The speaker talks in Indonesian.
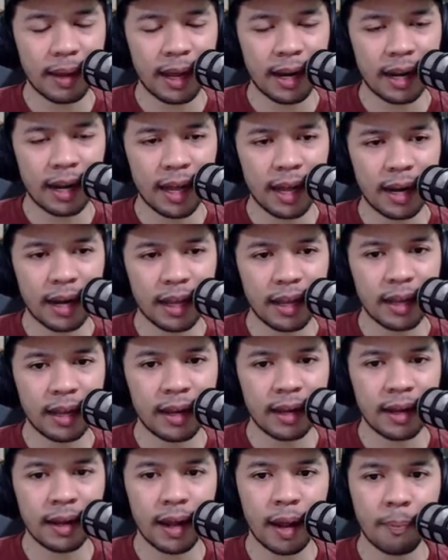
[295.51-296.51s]

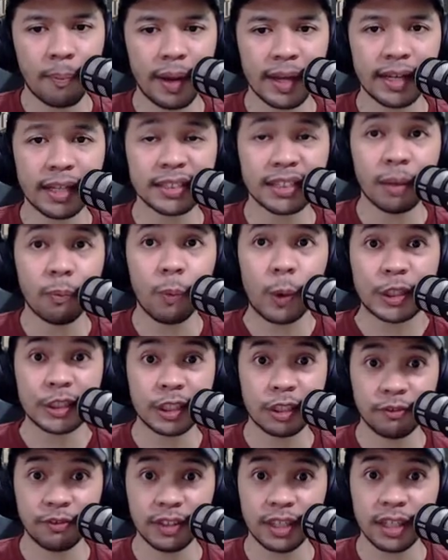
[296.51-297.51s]
ala-ala apa ya, Subway
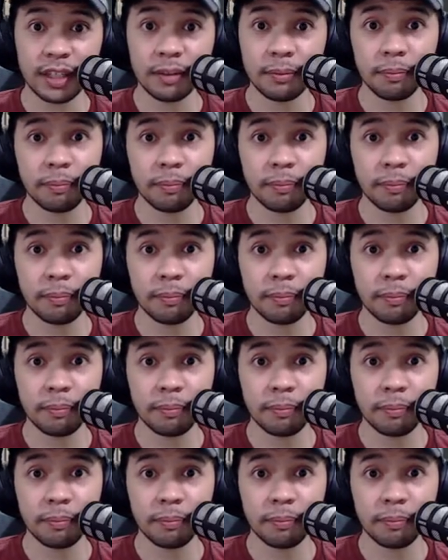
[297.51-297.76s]
Surfer,